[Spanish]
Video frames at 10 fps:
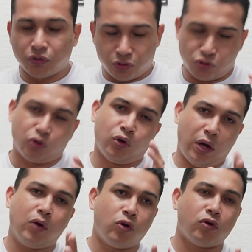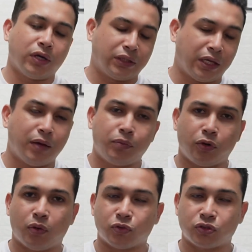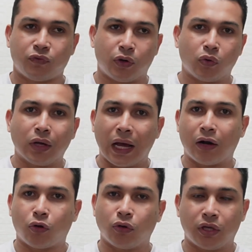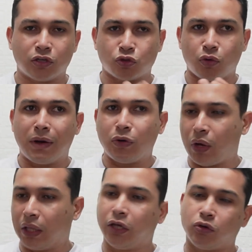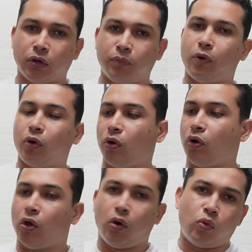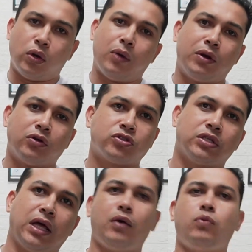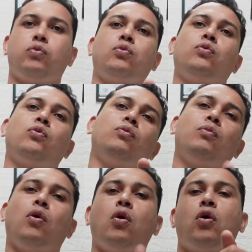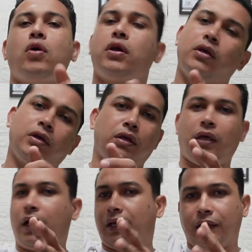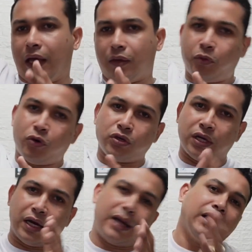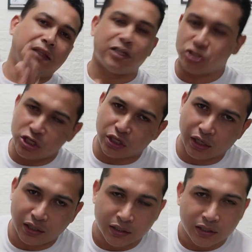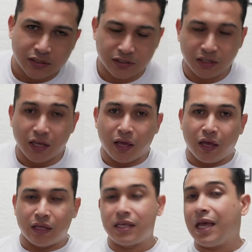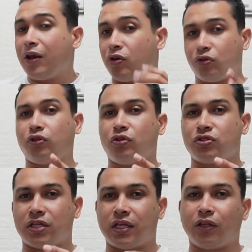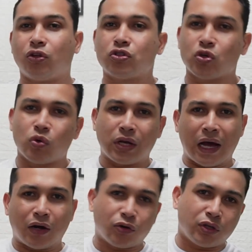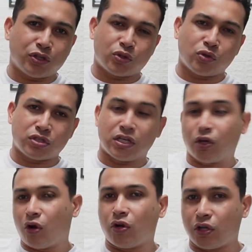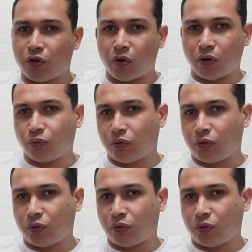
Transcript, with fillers: Yo lo hago con este ejemplo y como si fuera un carro de esos manual que yo le pongo una velocidad y voy y de ahí puedo llegar hasta China, ¿sí? Y el otro sería entonces un carro de esos sincrónicos.